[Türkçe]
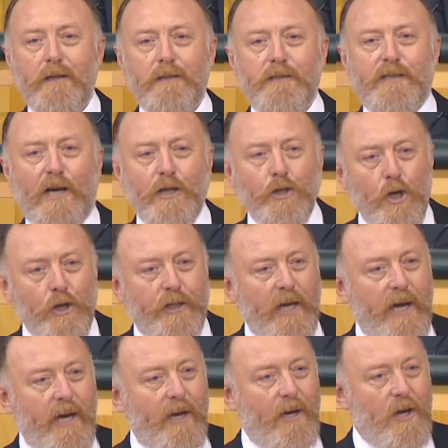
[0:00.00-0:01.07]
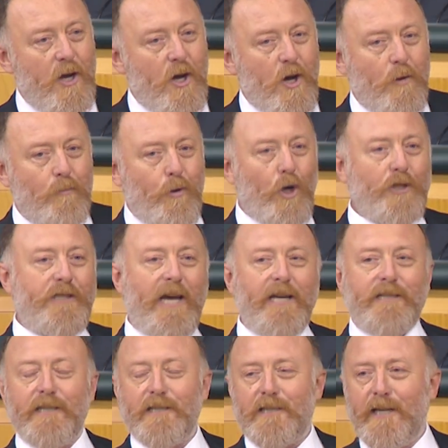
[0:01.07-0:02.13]
Sanıyor ki bu
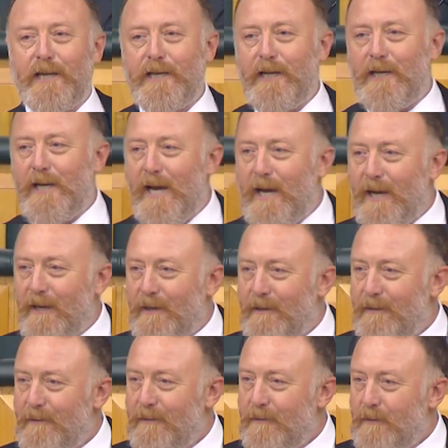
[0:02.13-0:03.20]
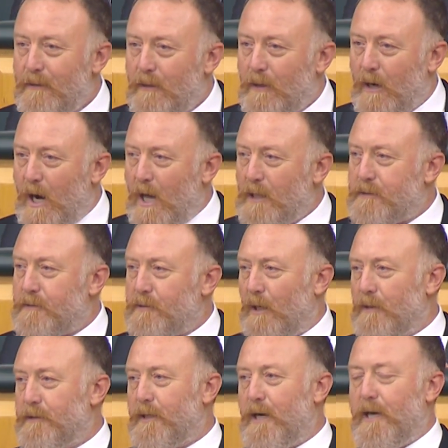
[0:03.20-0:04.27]
tehditleriyle halk
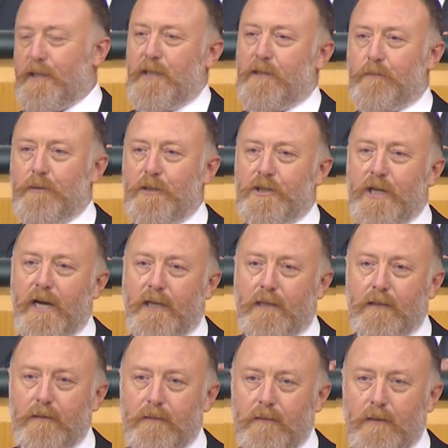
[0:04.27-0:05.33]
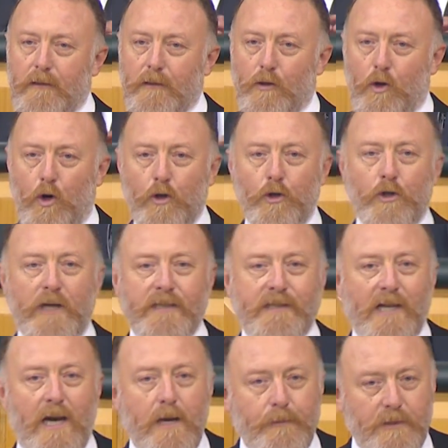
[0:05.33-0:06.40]
sandığa gitmeyecek, oyuna
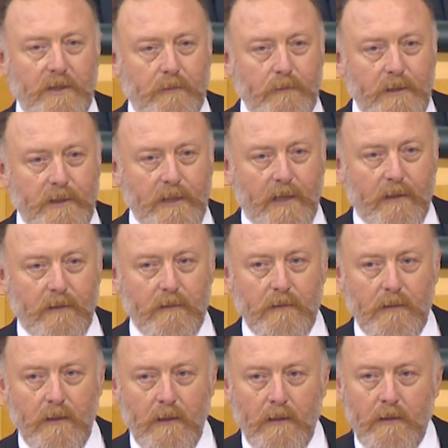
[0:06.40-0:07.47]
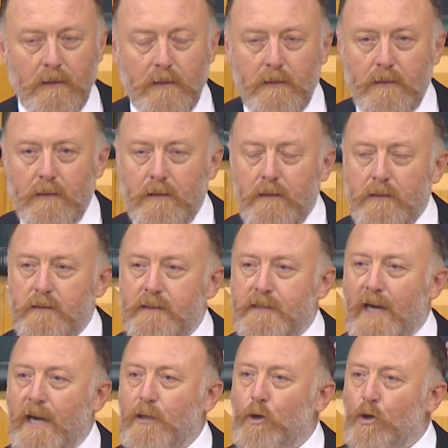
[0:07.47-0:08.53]
sahip çıkmayacak.
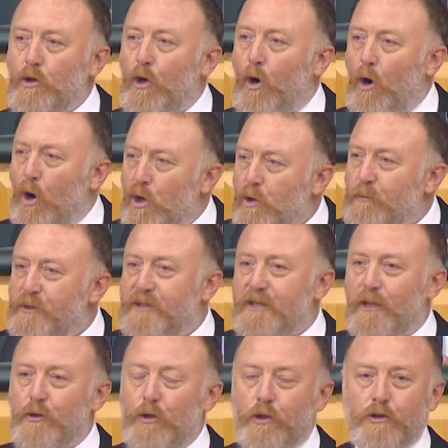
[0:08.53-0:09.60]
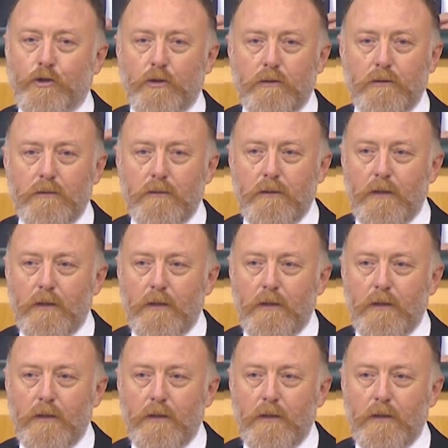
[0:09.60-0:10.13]
Sen onu oy mu sanıyorsun?